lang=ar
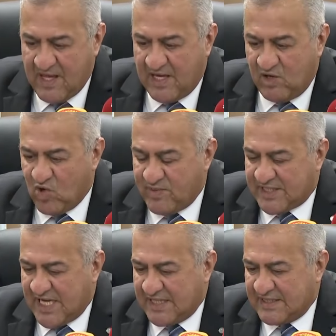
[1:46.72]
اليوم
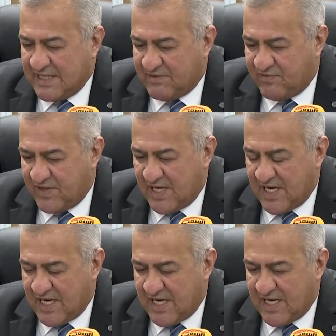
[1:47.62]
نتحدث في
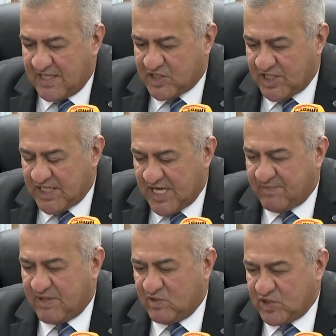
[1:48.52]

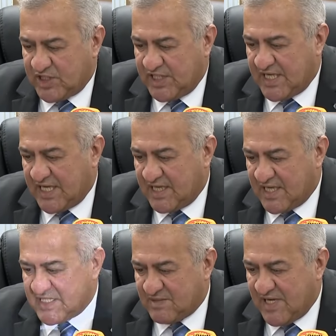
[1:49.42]
2024 عن
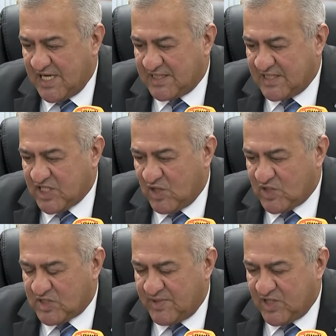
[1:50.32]
رأس مال
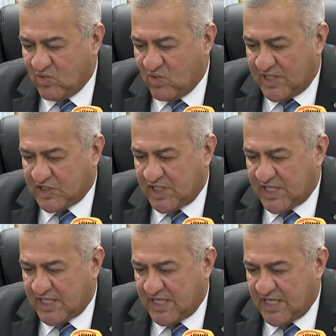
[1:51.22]
يتجاوز 110
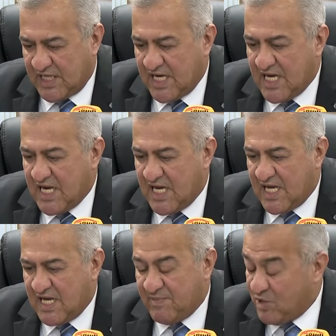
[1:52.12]

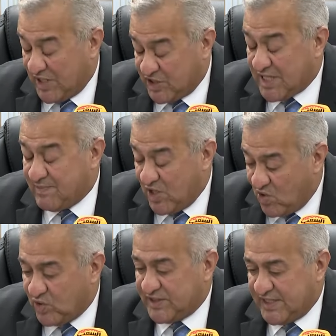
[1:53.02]
110 آه،
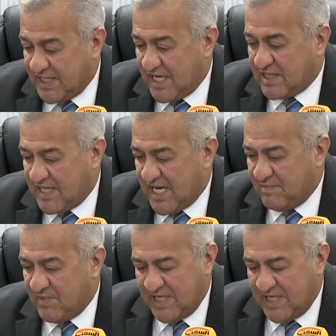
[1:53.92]
مليون دينار دعم